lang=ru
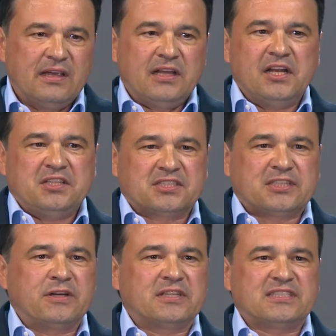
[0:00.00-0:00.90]

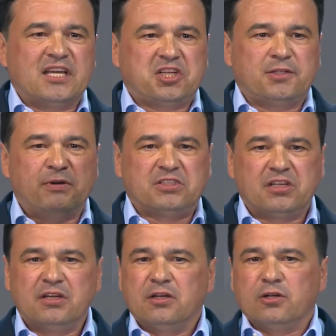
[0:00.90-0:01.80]
Лидерство – это значит быть
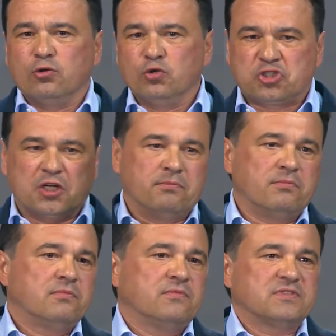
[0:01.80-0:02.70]
лучшим
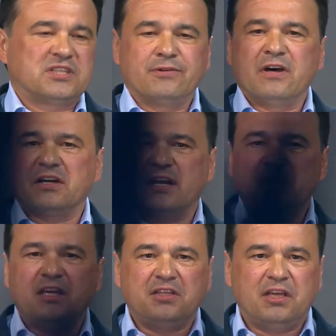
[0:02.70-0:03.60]
в
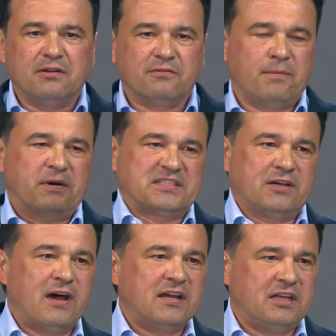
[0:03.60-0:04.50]
здравоохранении, в
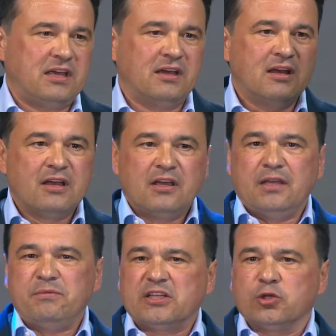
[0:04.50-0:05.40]
образовании,
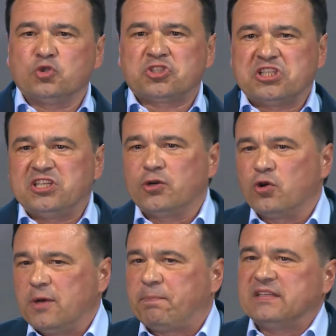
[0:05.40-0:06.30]
иметь лучшие
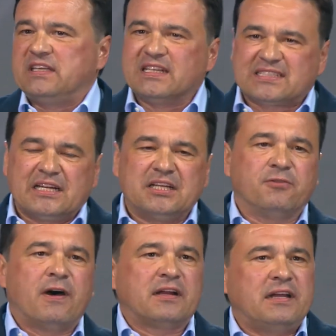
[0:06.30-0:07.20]
дороги, подъезды, или
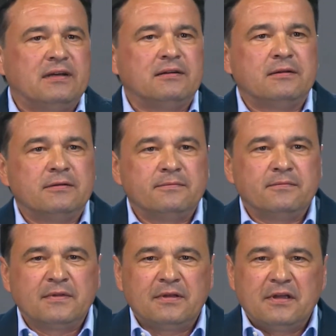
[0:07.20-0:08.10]
дворы –
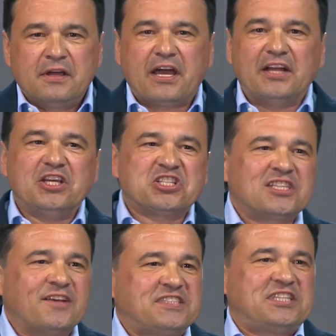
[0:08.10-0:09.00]

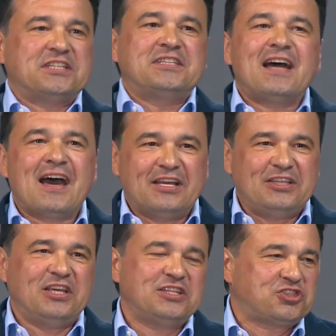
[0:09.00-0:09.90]
Конечно, всегда
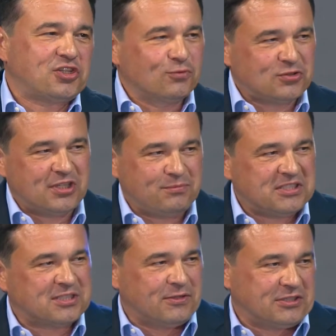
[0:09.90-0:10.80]
есть чему
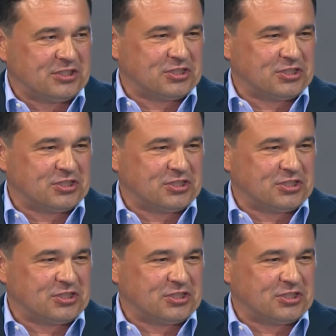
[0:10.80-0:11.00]
стремиться в этой